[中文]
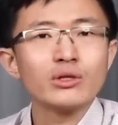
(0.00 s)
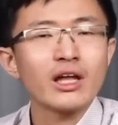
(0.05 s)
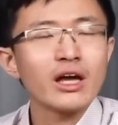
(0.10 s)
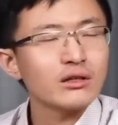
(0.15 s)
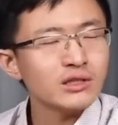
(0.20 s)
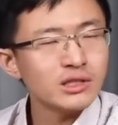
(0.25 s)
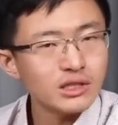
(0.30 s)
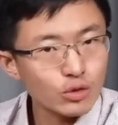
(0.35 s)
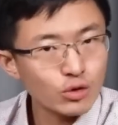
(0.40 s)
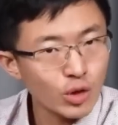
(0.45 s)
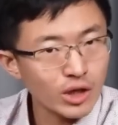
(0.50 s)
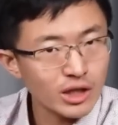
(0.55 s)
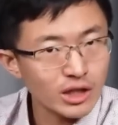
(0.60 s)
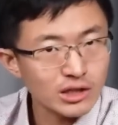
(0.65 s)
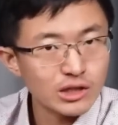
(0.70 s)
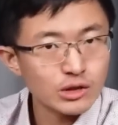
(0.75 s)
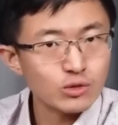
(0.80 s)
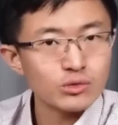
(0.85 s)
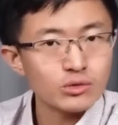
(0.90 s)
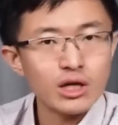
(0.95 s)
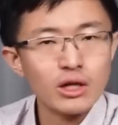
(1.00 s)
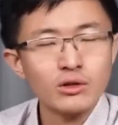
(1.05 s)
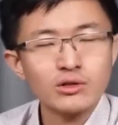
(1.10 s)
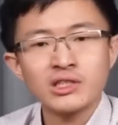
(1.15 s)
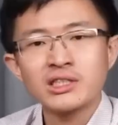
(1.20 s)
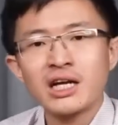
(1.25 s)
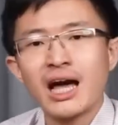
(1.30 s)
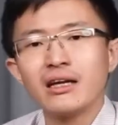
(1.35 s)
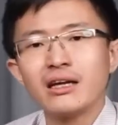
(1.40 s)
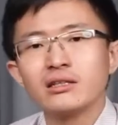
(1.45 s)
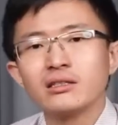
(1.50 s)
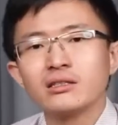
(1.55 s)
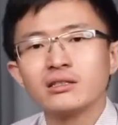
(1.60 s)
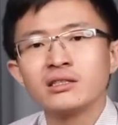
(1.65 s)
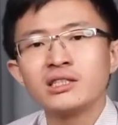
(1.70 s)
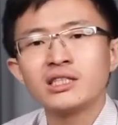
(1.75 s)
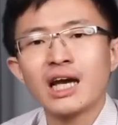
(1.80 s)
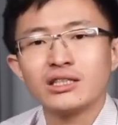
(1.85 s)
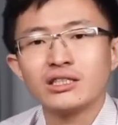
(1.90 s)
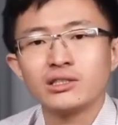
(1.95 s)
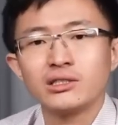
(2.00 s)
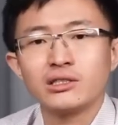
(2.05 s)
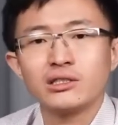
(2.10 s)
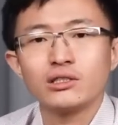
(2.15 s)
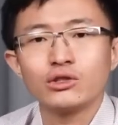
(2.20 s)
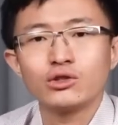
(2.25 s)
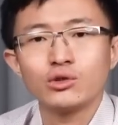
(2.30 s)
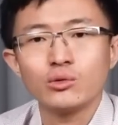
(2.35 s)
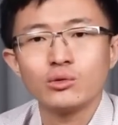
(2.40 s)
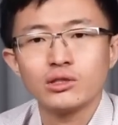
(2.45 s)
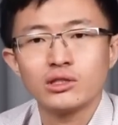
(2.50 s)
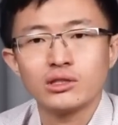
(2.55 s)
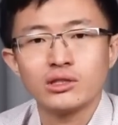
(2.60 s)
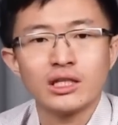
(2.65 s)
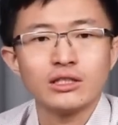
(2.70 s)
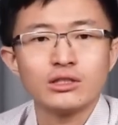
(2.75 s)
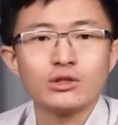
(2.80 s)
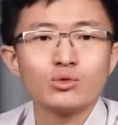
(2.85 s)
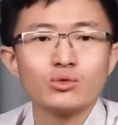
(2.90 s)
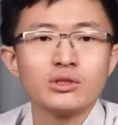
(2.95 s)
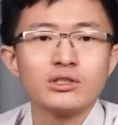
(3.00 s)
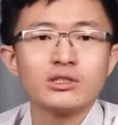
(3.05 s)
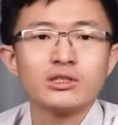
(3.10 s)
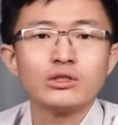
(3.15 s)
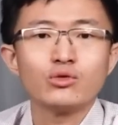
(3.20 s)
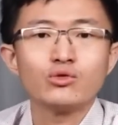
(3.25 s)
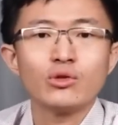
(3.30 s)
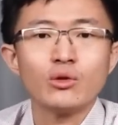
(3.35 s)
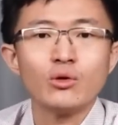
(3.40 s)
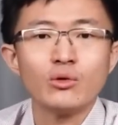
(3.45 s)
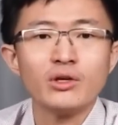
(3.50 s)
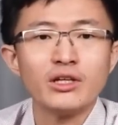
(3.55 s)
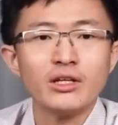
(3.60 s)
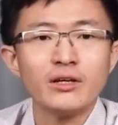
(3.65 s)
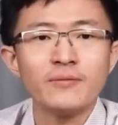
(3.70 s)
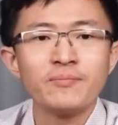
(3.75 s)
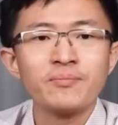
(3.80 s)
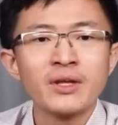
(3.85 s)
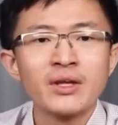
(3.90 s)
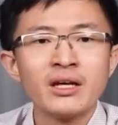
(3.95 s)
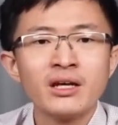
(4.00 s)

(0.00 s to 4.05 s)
它要尽快的进入到下一个降息的周期才是对自己最有利啊。